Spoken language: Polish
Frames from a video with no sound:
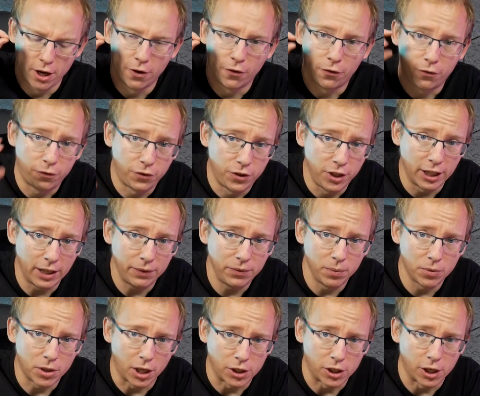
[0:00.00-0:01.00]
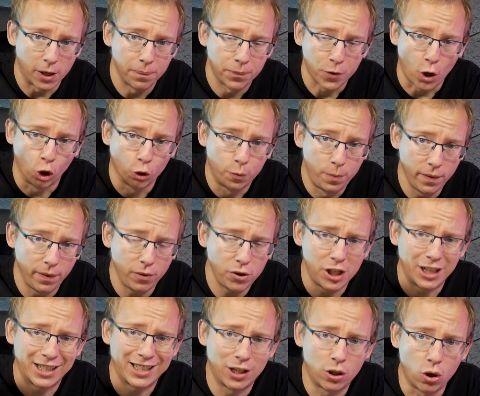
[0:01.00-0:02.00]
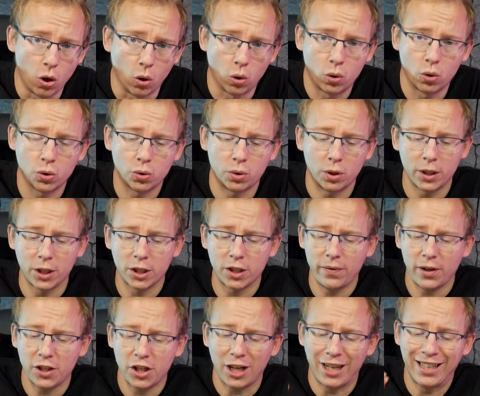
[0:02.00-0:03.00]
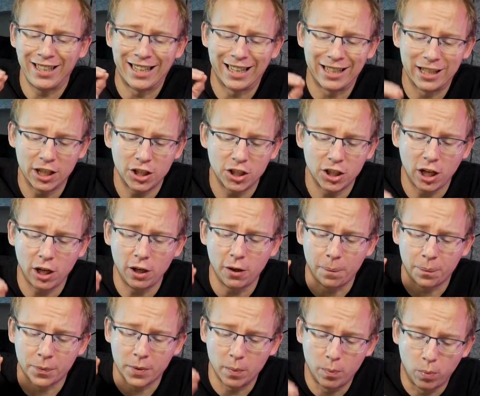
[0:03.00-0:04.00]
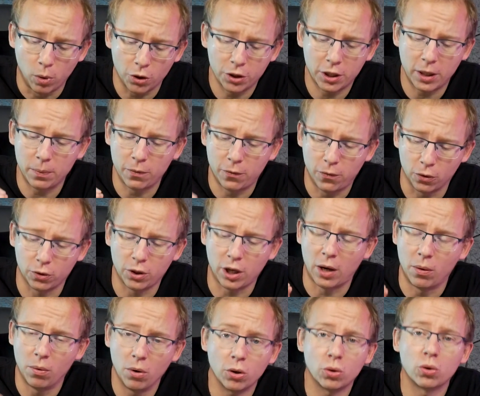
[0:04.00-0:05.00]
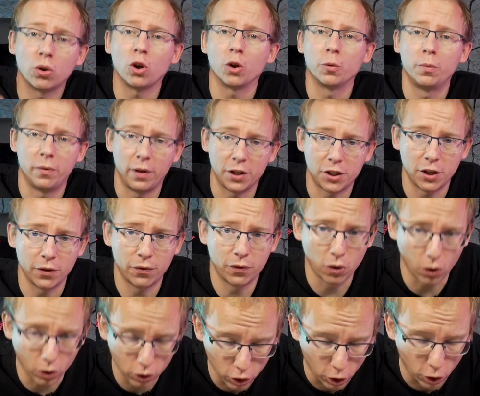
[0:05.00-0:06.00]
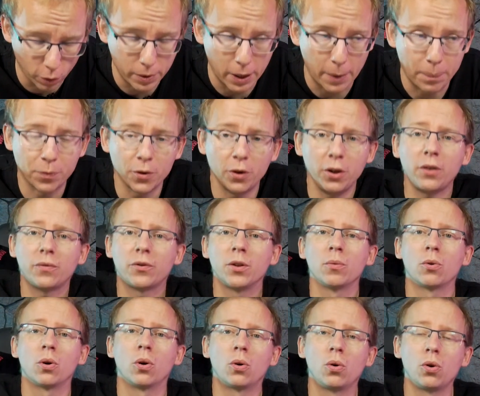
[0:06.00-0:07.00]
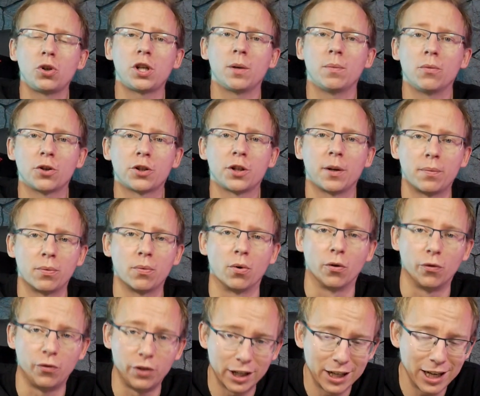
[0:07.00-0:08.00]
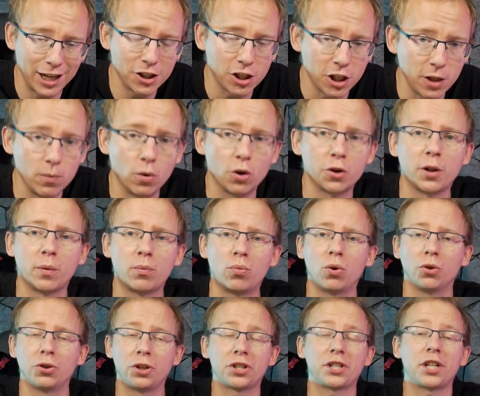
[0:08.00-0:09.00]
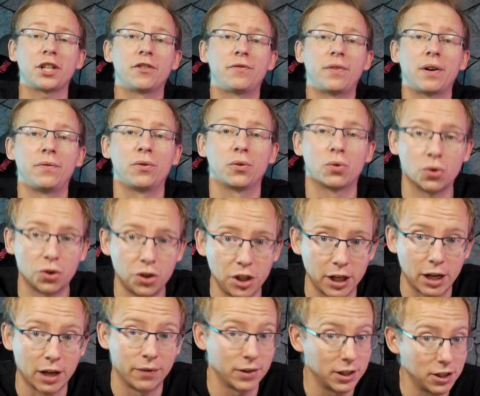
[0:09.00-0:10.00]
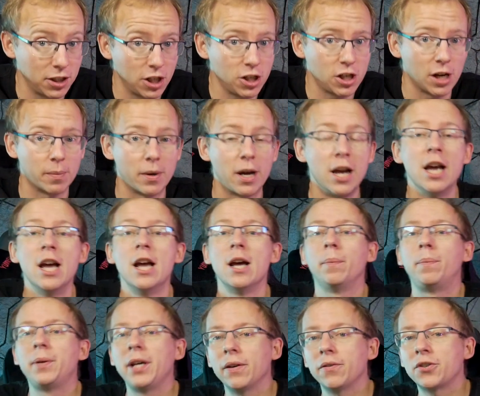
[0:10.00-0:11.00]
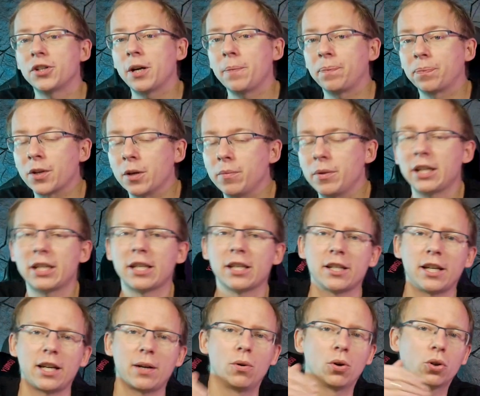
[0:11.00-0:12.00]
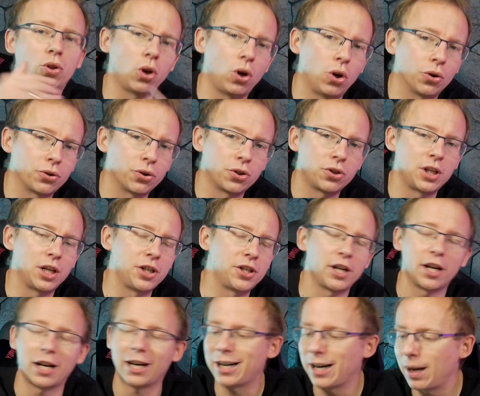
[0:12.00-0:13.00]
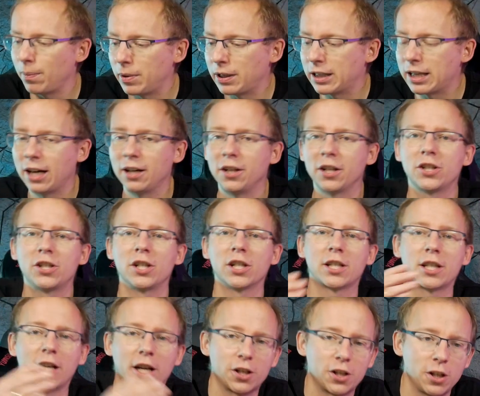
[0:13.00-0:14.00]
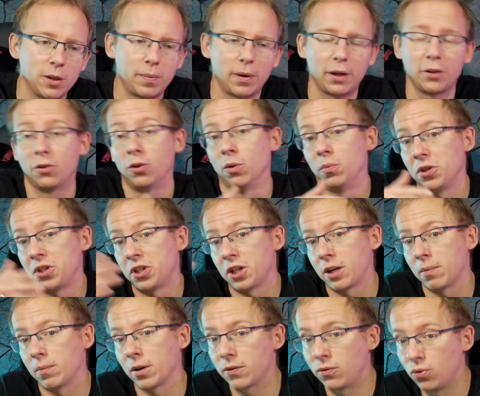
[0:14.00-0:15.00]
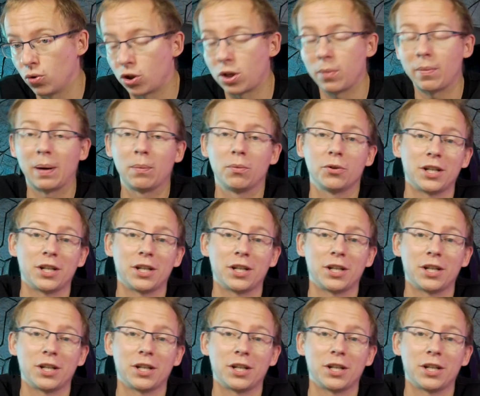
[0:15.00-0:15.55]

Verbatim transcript: w niedawnym czasie odbywał się taki konkurs, który nazywa się International Board Game Photo Award, który odbywa się w Kordobie. No i w tym konkursie można było wygrać i można było dostać dwa wyróżnienia, więc jedziemy. Pierwsze miejsce zajęło to oto zdjęcie kapitalne, gdzie starszy pan, domyślnie chyba z nóżkiem albo z